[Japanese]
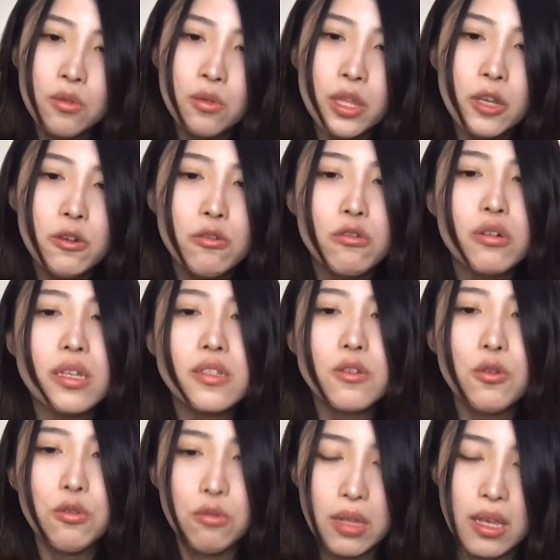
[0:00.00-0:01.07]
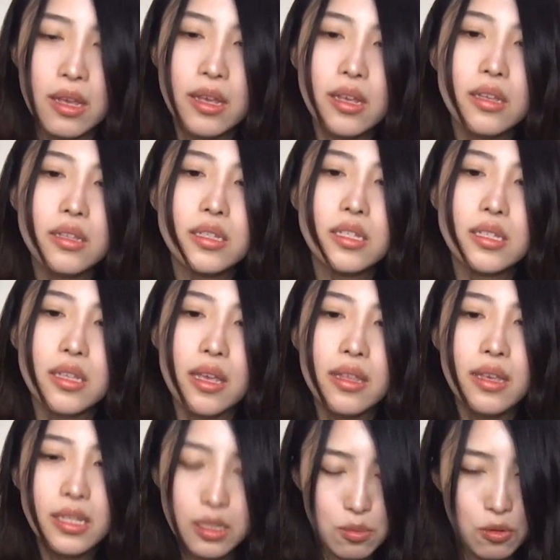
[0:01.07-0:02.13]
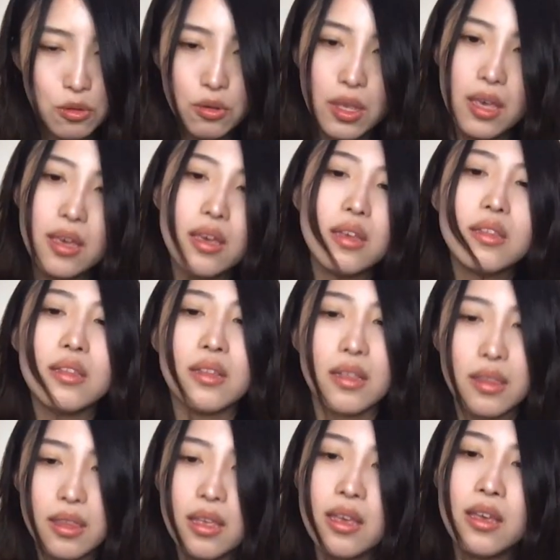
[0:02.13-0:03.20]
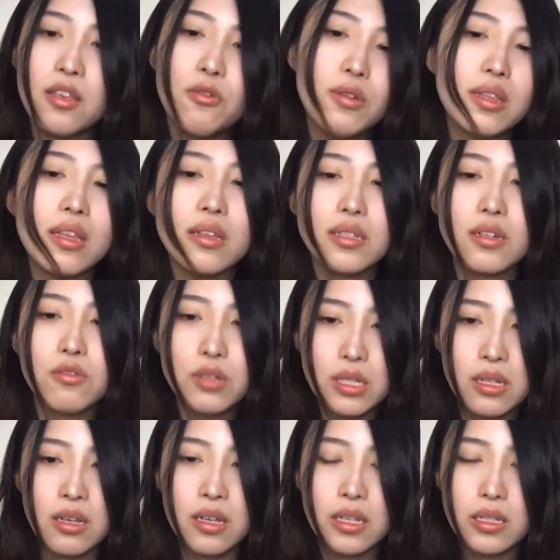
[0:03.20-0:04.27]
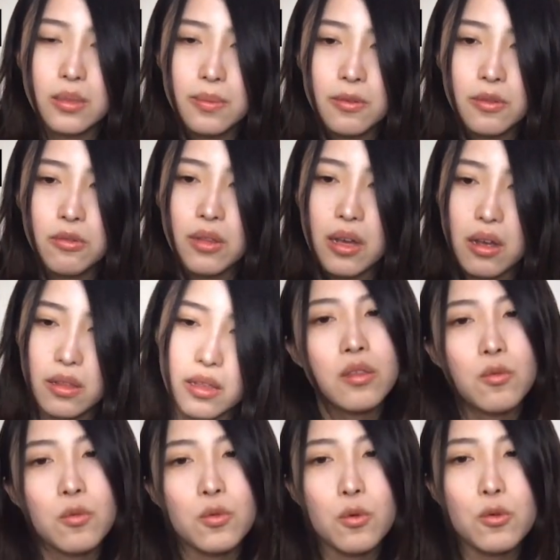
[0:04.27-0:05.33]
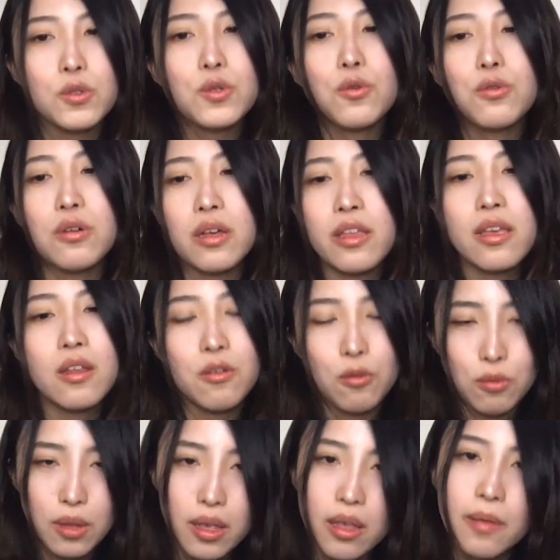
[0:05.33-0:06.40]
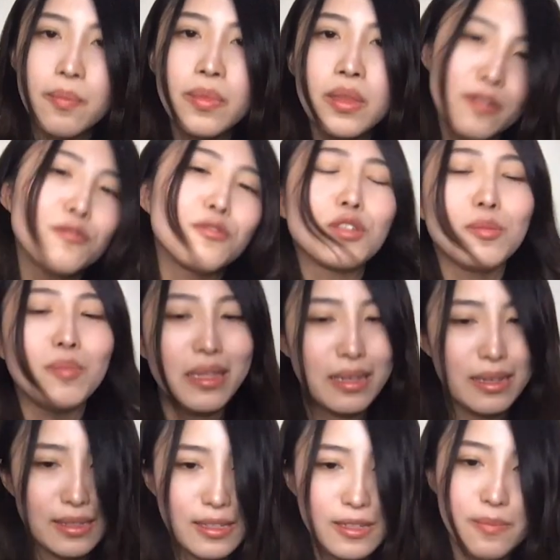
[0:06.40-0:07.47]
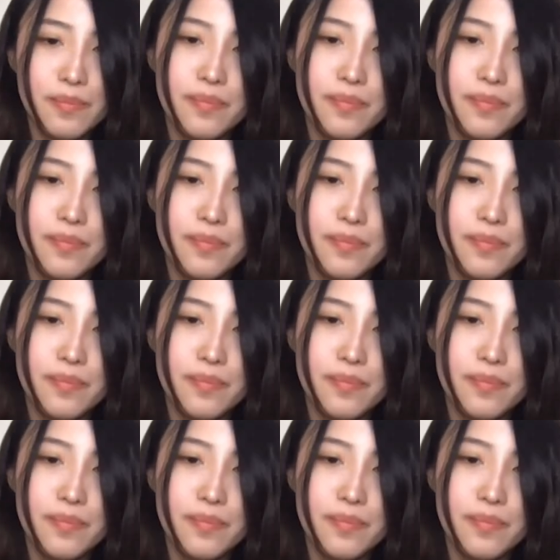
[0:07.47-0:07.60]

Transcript: 手を動かすことで実際に自分の経験になってより定着して自分の中に残すことができるのでおすすめです。